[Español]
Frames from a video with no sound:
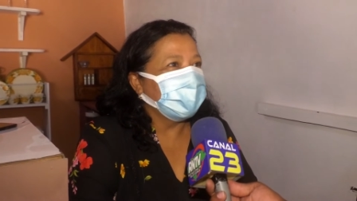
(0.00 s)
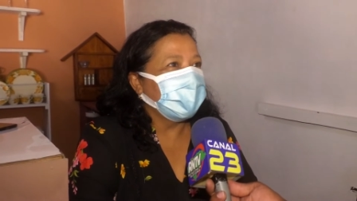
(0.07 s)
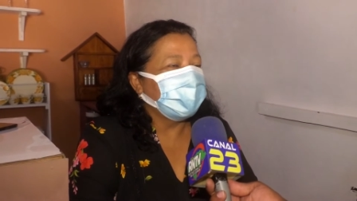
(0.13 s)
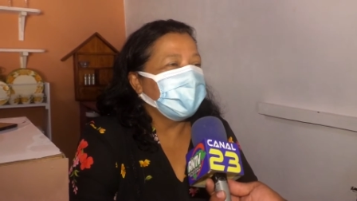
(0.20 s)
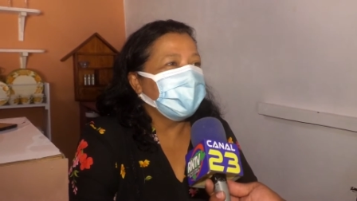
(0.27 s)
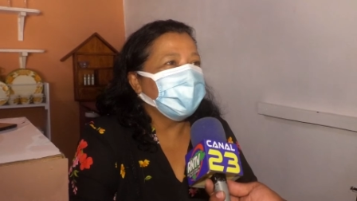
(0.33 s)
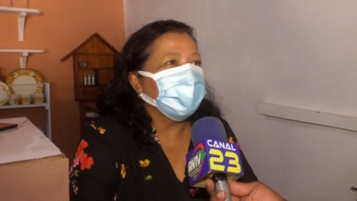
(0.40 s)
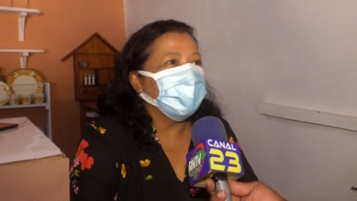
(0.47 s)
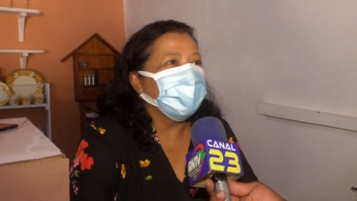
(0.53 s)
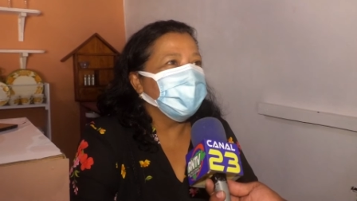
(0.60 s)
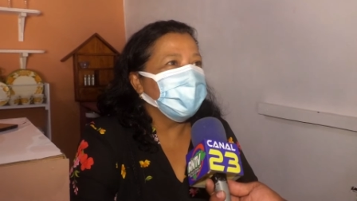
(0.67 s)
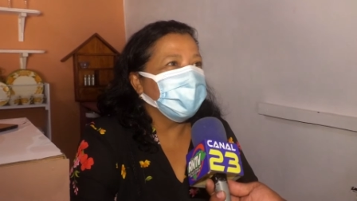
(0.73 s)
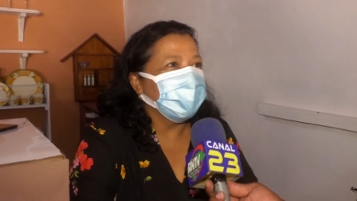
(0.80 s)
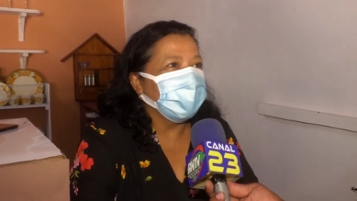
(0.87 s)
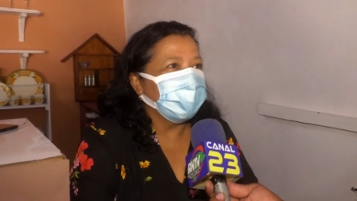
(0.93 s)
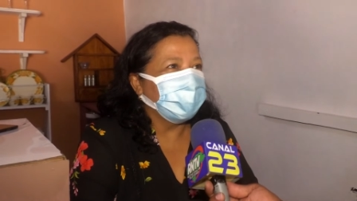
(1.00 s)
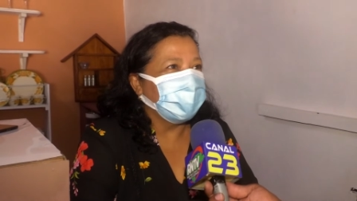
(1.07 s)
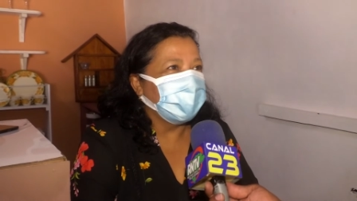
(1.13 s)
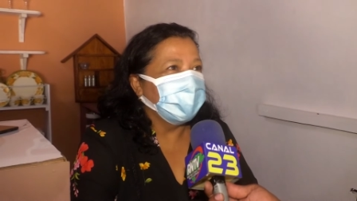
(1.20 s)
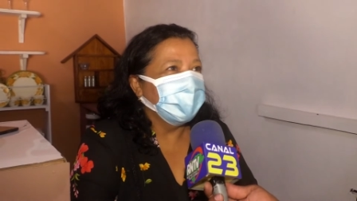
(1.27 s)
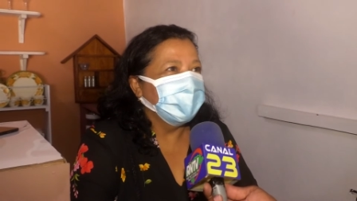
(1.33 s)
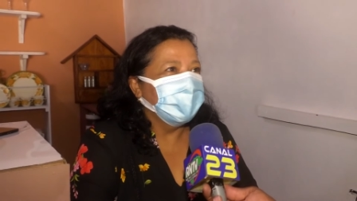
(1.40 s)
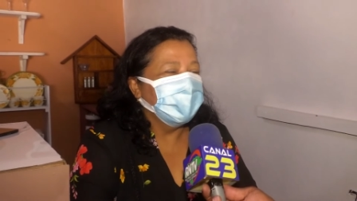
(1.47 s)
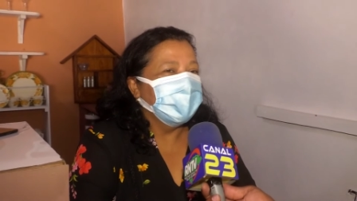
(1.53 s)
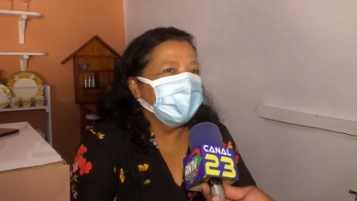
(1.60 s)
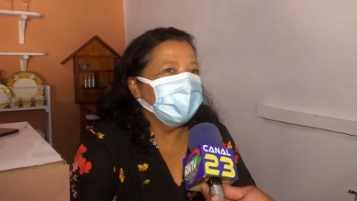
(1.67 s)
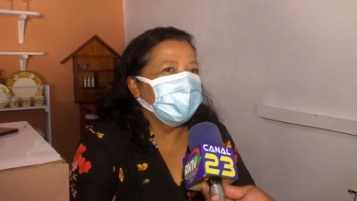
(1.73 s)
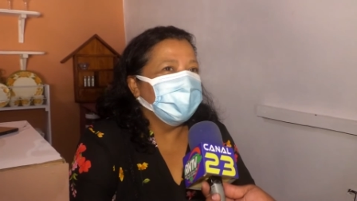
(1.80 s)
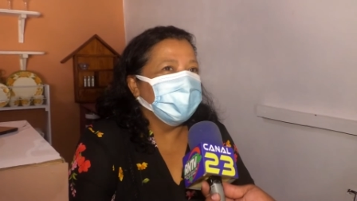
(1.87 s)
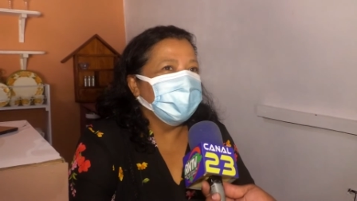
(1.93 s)
se llama Domus Coffee.
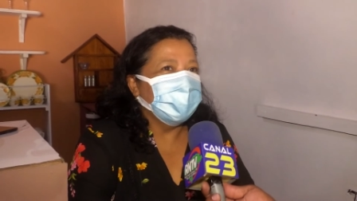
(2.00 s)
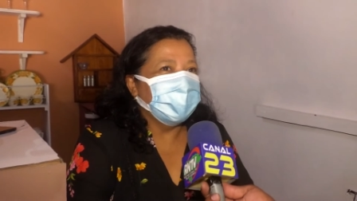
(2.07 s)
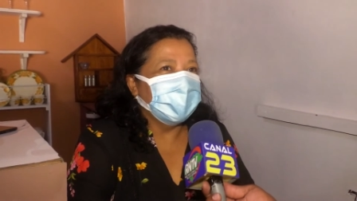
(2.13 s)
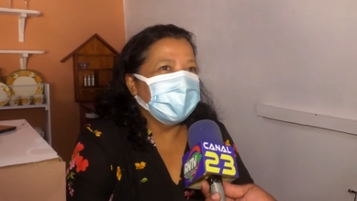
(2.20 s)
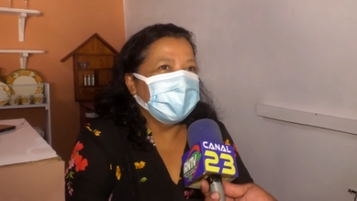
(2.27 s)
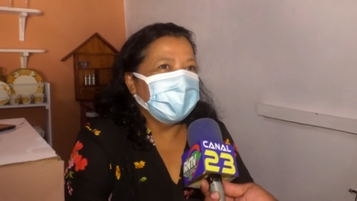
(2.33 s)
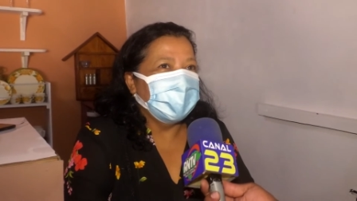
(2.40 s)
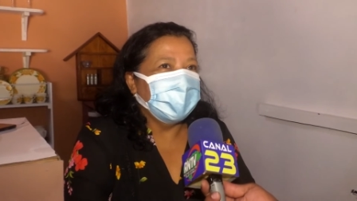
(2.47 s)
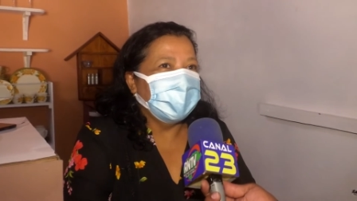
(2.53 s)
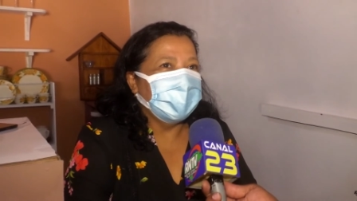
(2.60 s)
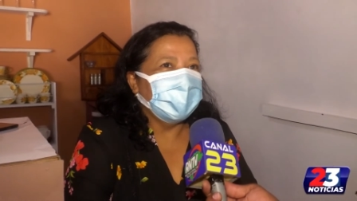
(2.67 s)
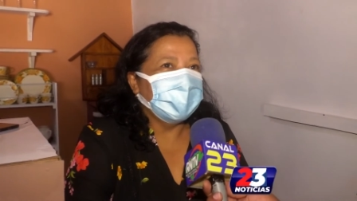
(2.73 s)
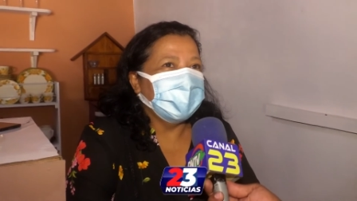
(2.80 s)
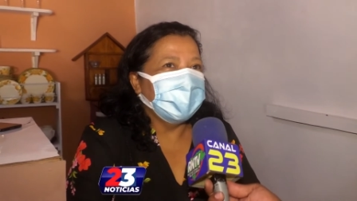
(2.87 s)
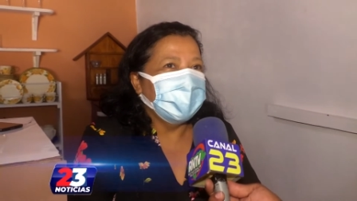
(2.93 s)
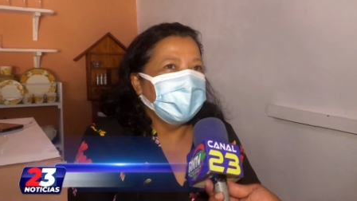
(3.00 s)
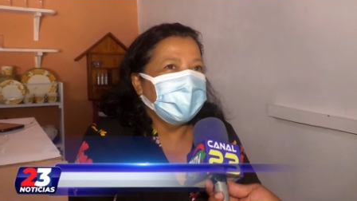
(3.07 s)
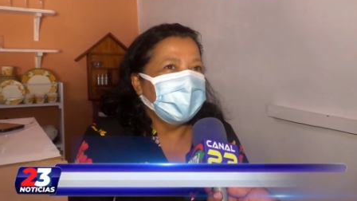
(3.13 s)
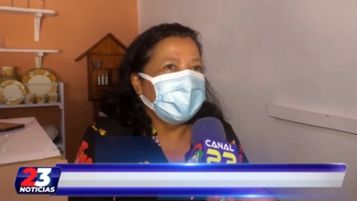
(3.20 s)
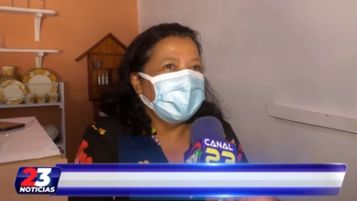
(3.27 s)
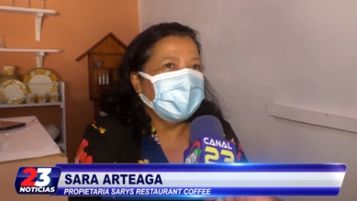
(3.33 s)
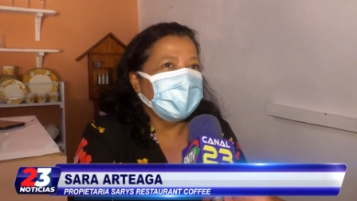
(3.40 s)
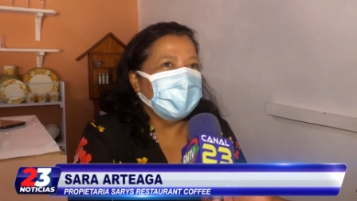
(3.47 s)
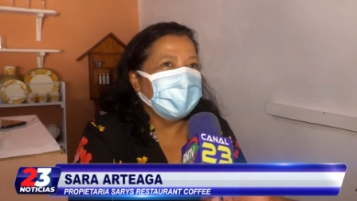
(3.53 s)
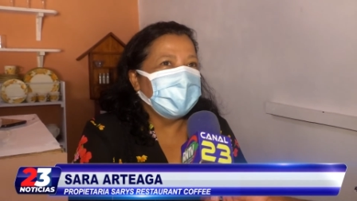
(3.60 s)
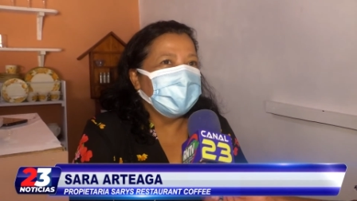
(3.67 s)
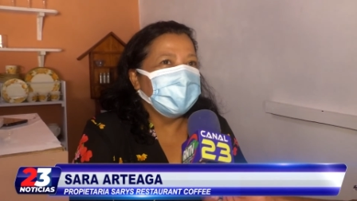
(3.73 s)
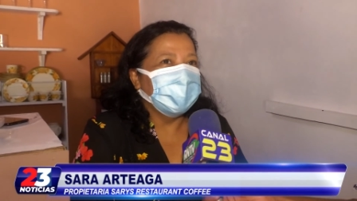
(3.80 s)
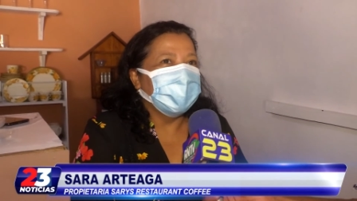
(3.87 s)
Domus va a traer eh,